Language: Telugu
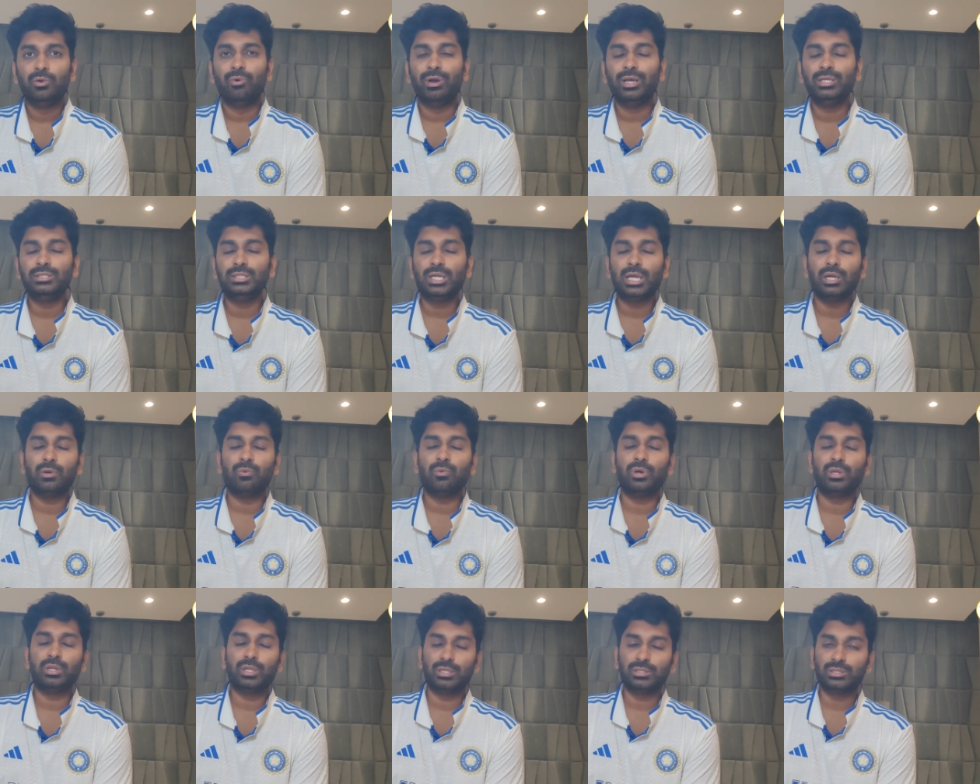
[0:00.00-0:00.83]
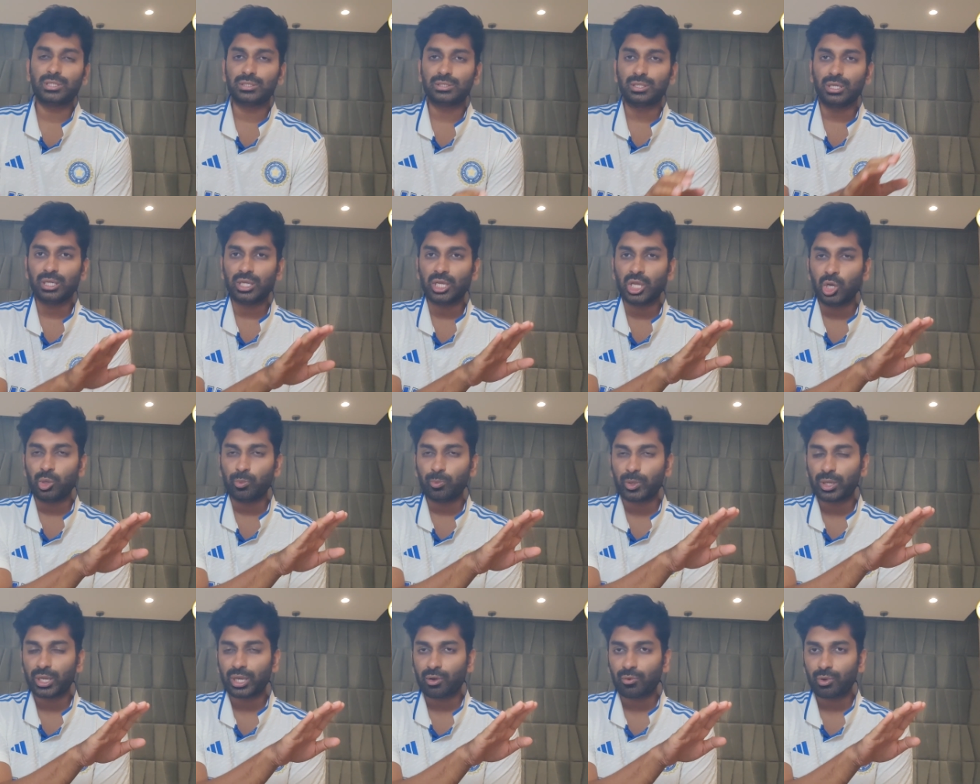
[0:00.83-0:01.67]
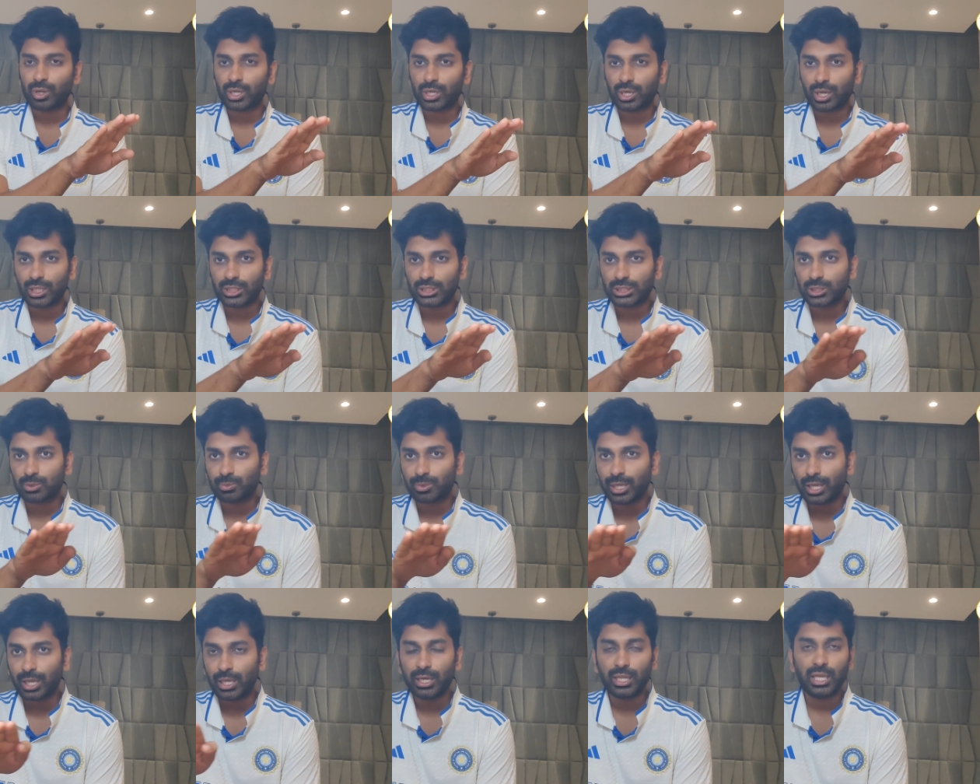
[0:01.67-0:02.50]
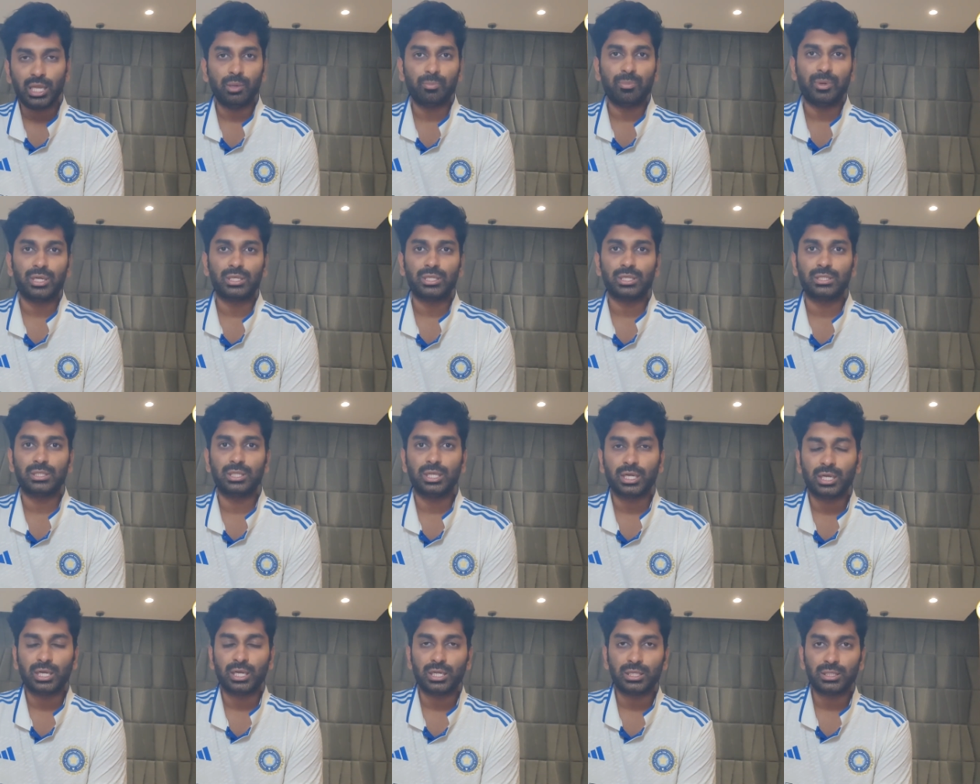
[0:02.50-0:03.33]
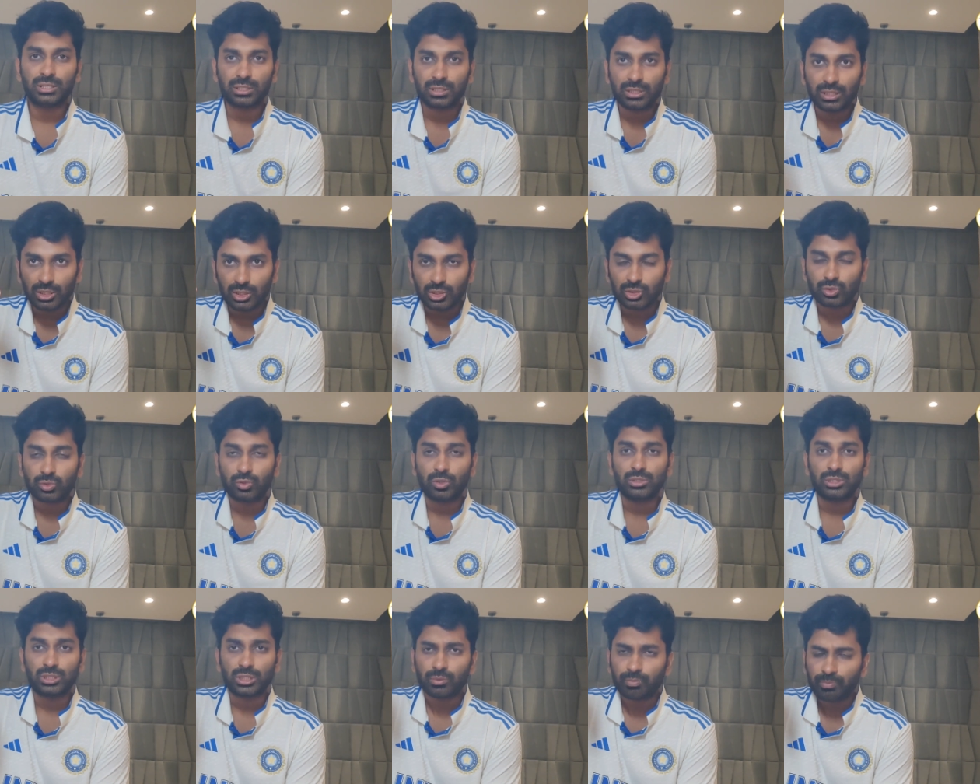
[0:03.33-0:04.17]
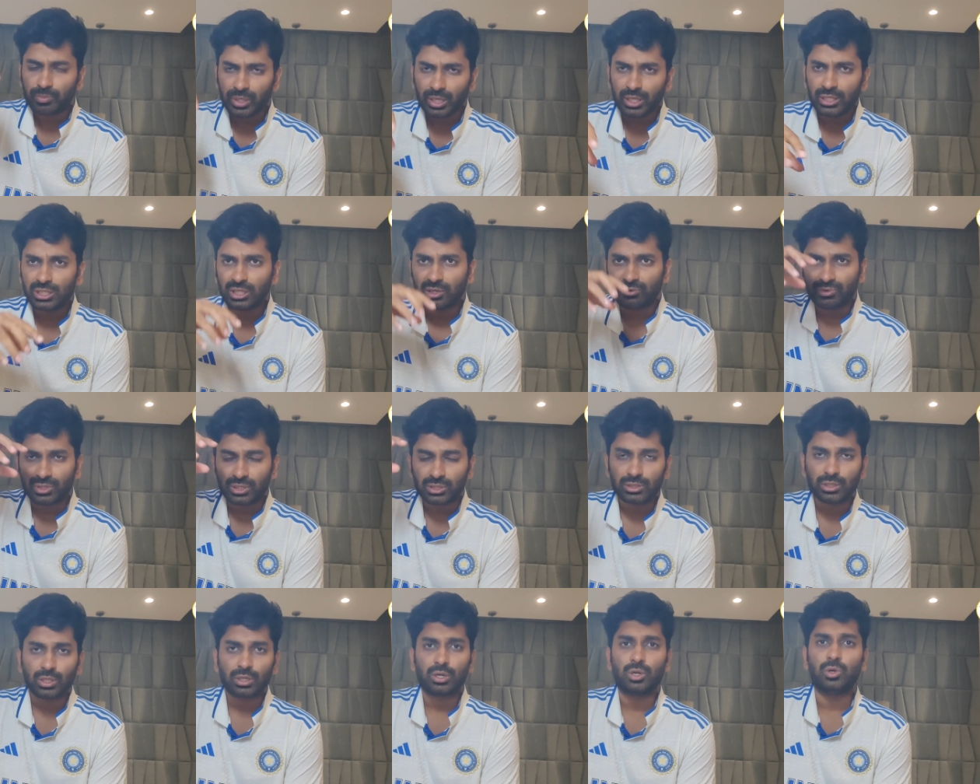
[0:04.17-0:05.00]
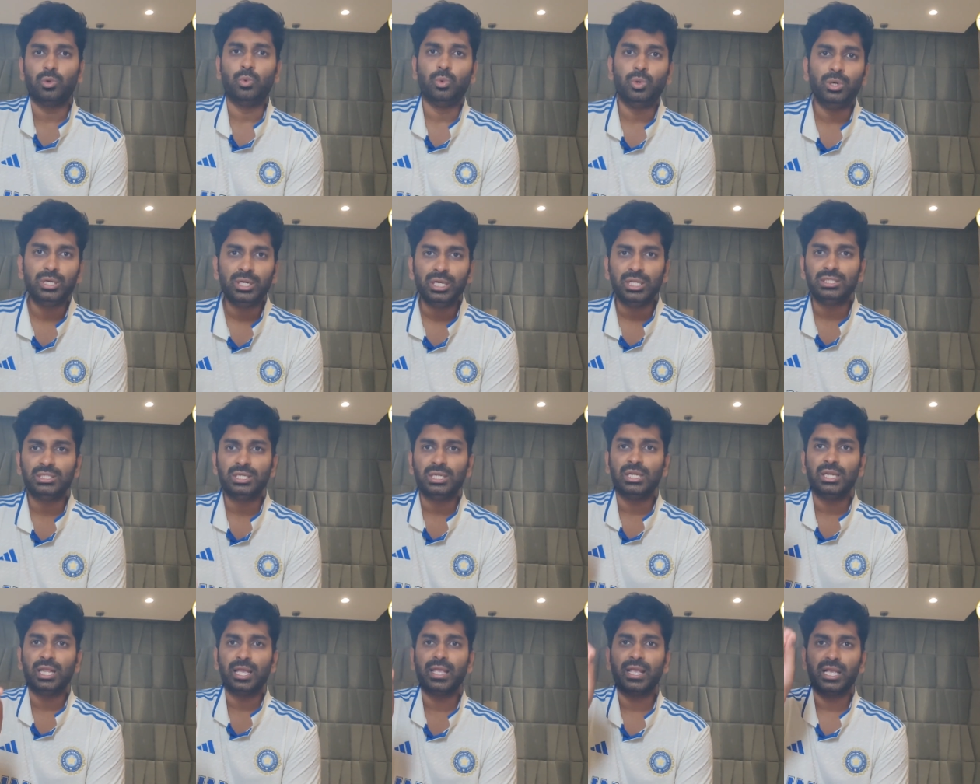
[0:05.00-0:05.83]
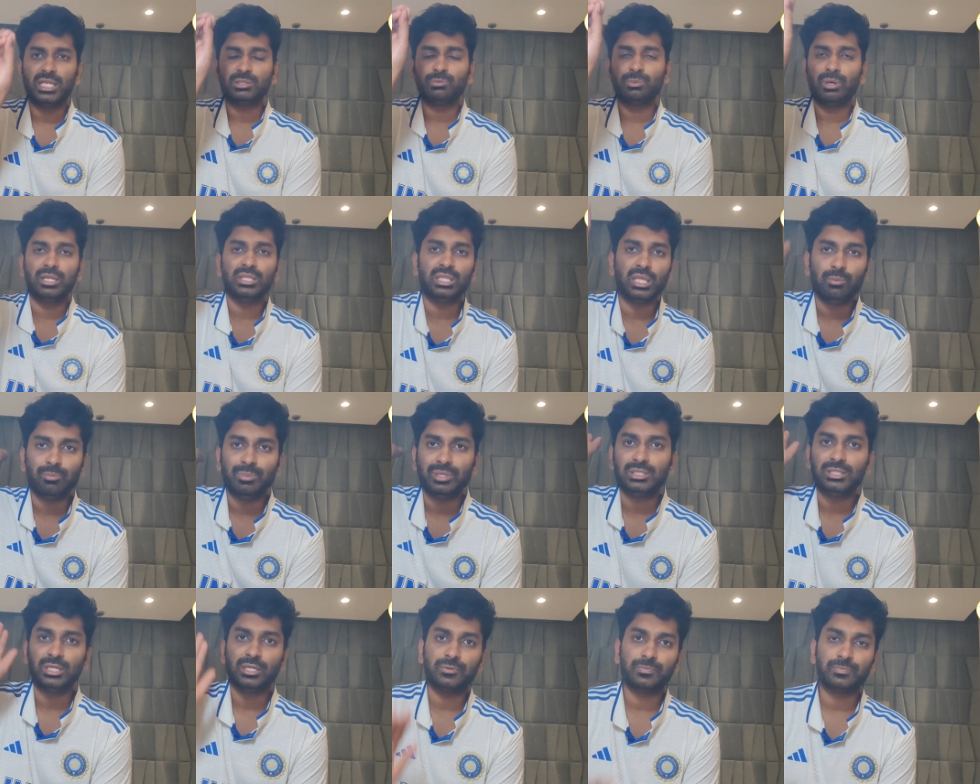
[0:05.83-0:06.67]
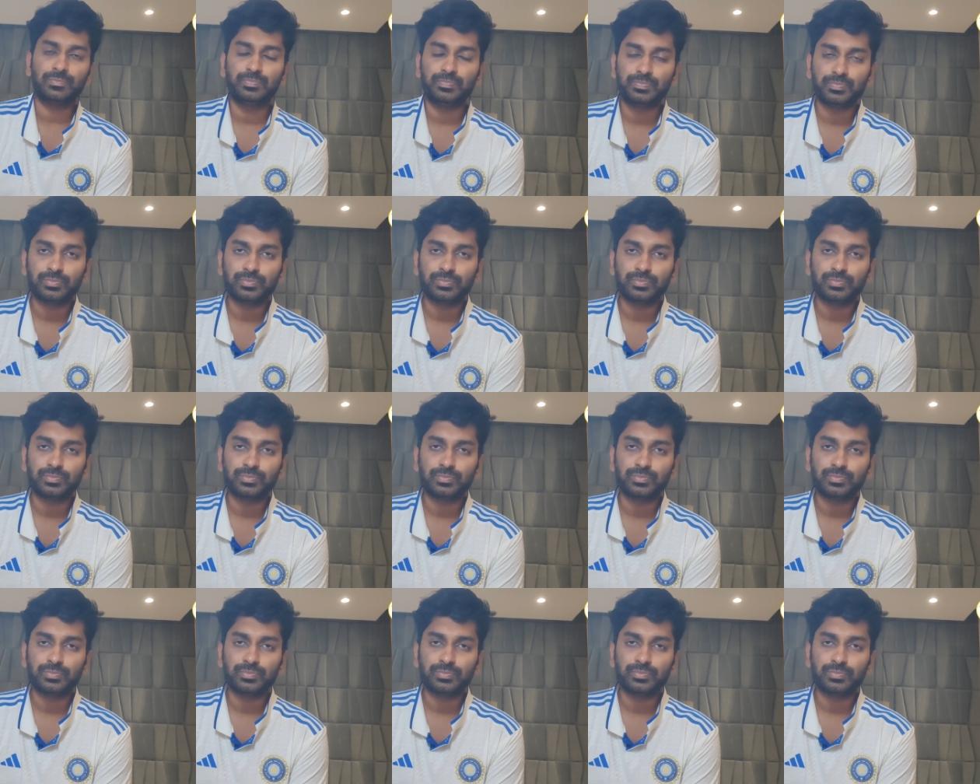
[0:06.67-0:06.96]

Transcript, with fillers: వైజాగ్ వారియర్స్కి అసలు గెలుపుకి అవకాశమే లేని పక్షం దగ్గర నుంచి తీసుకొచ్చి పిలిచి విస్తరలో వడ్డించి నెయ్యేసి మరీ తినిపించారు